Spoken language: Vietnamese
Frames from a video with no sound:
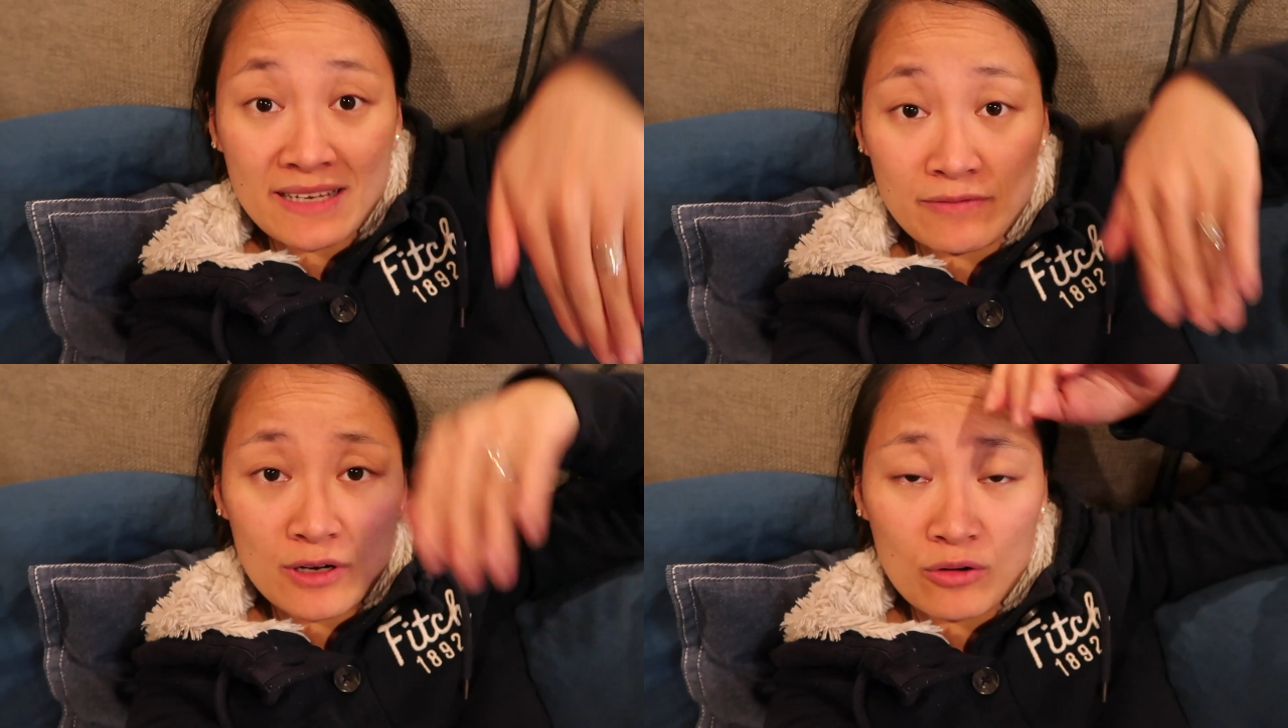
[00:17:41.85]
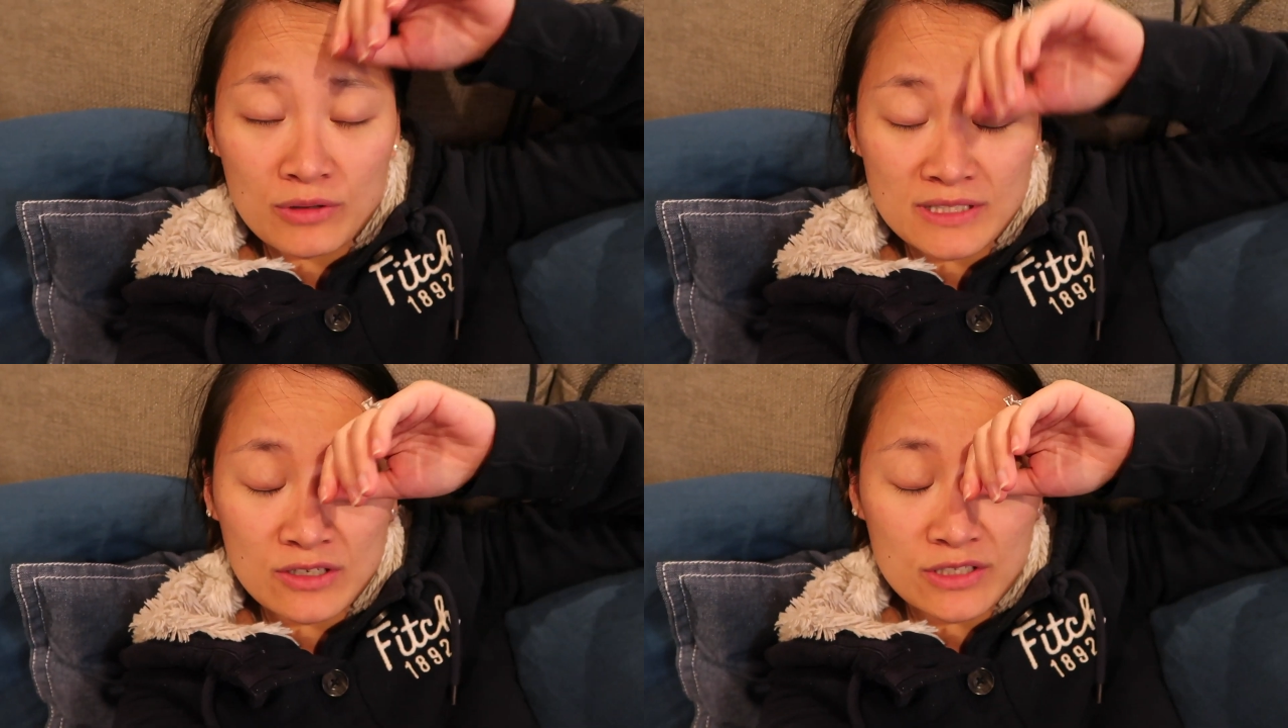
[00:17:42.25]
xem vlog của
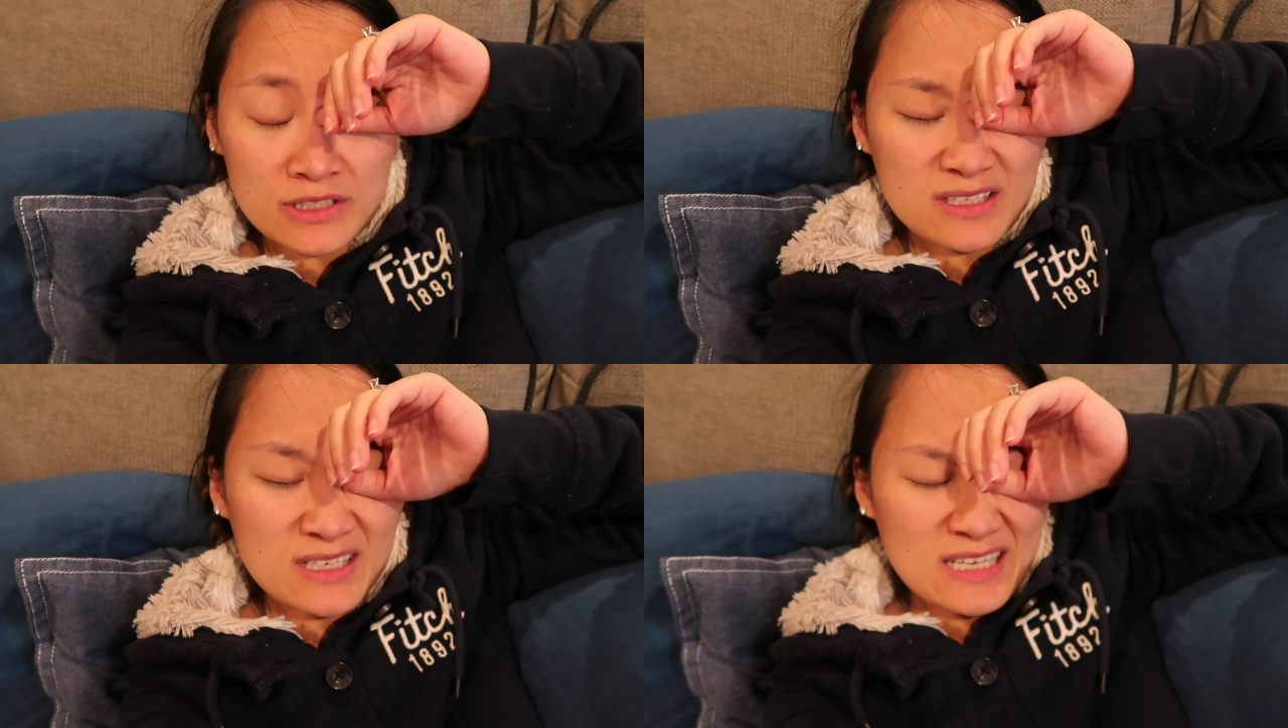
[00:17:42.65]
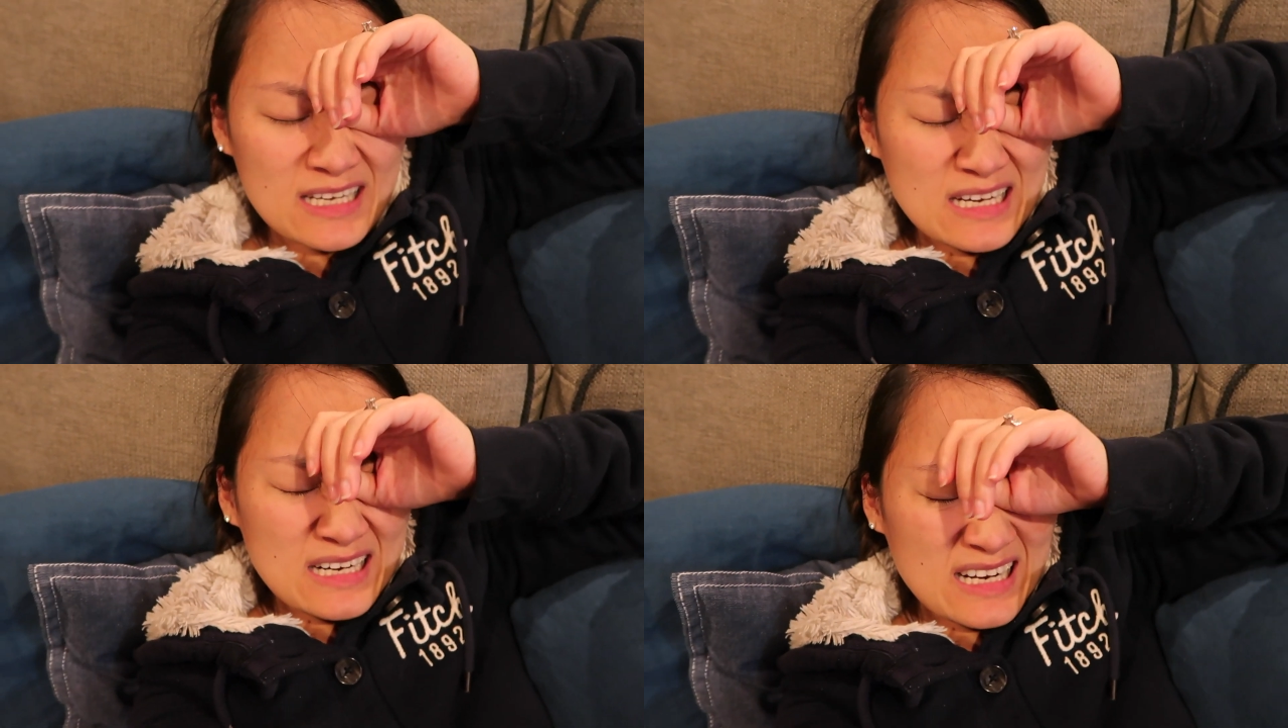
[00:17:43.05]
nhà sói chứ
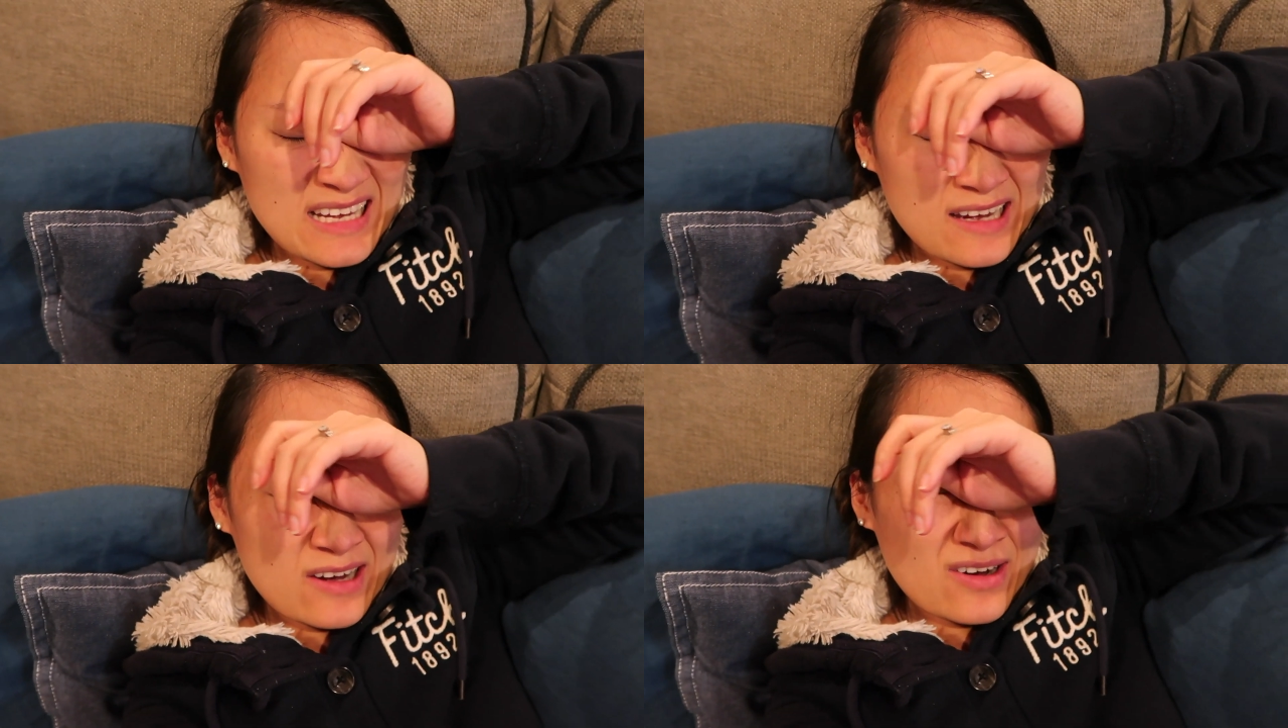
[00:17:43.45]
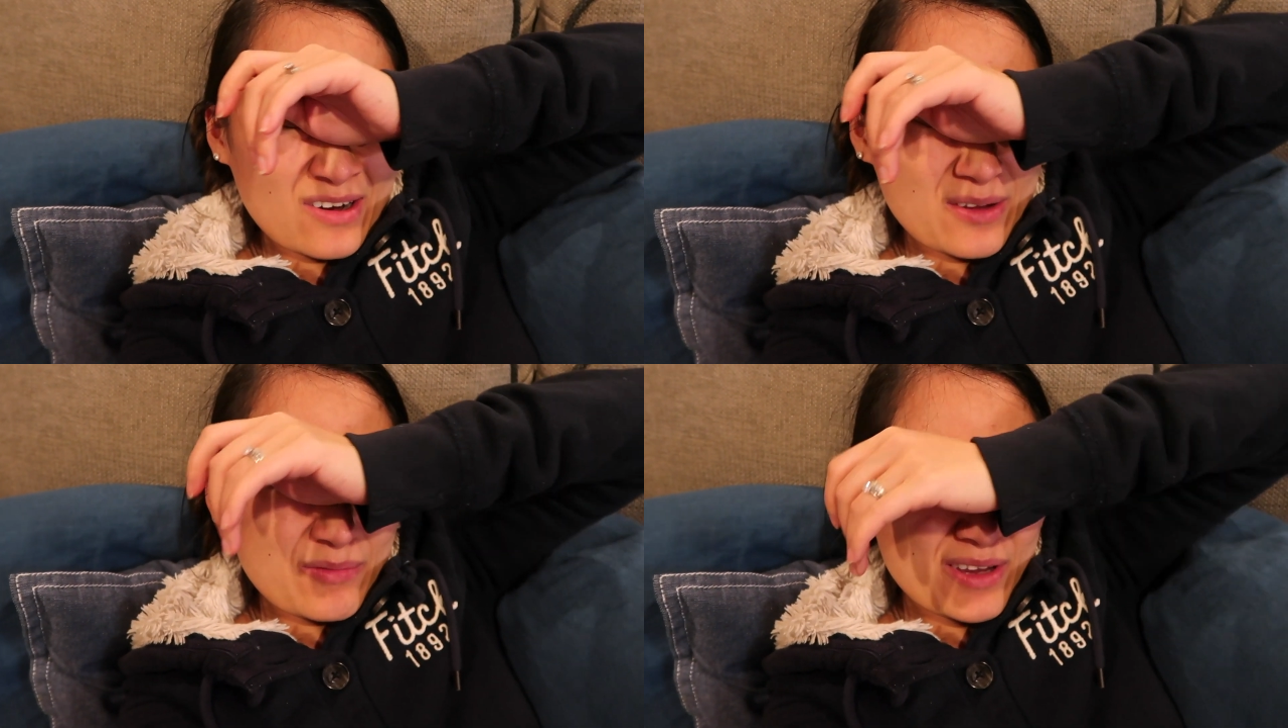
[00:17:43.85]
lại
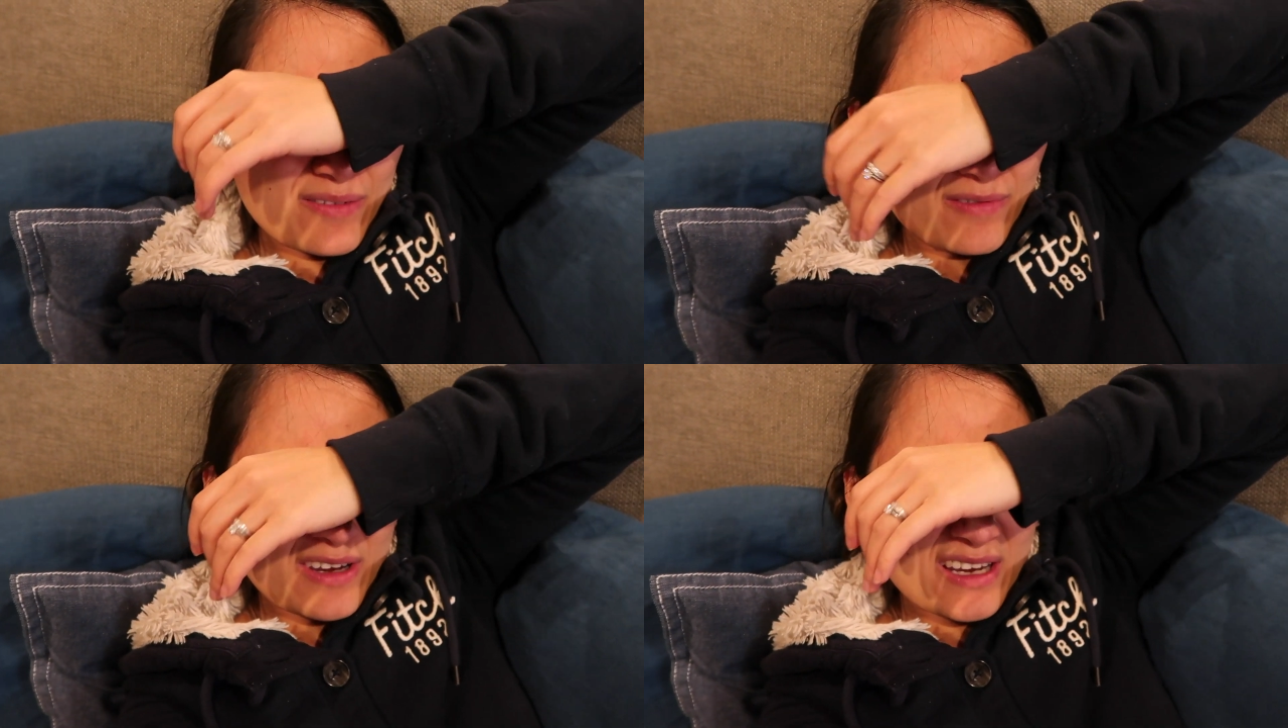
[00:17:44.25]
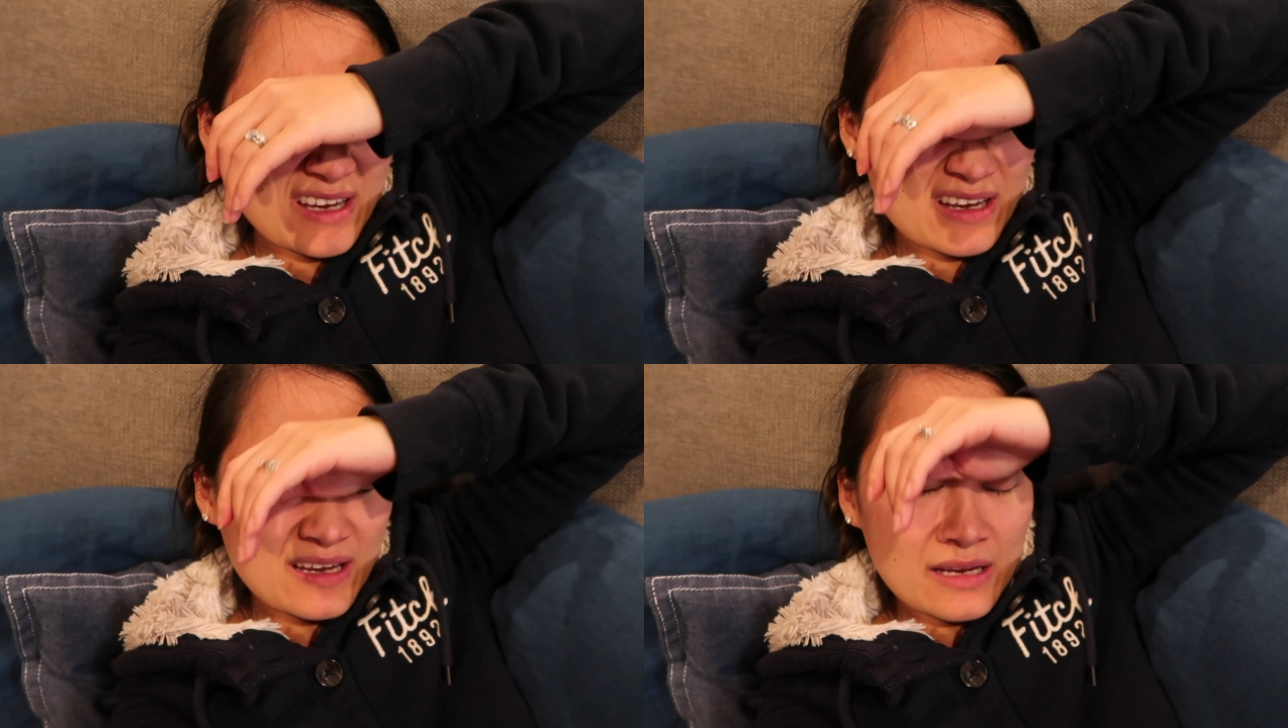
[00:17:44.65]
hỏi mình
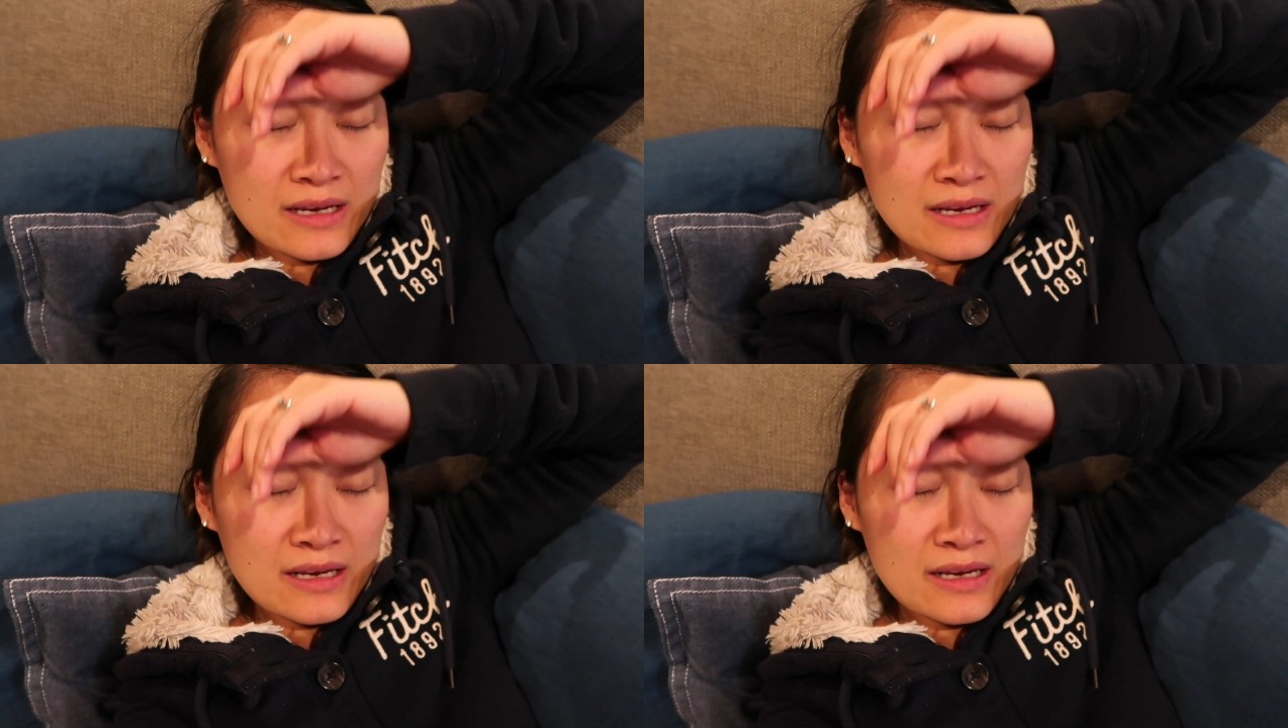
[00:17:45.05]
về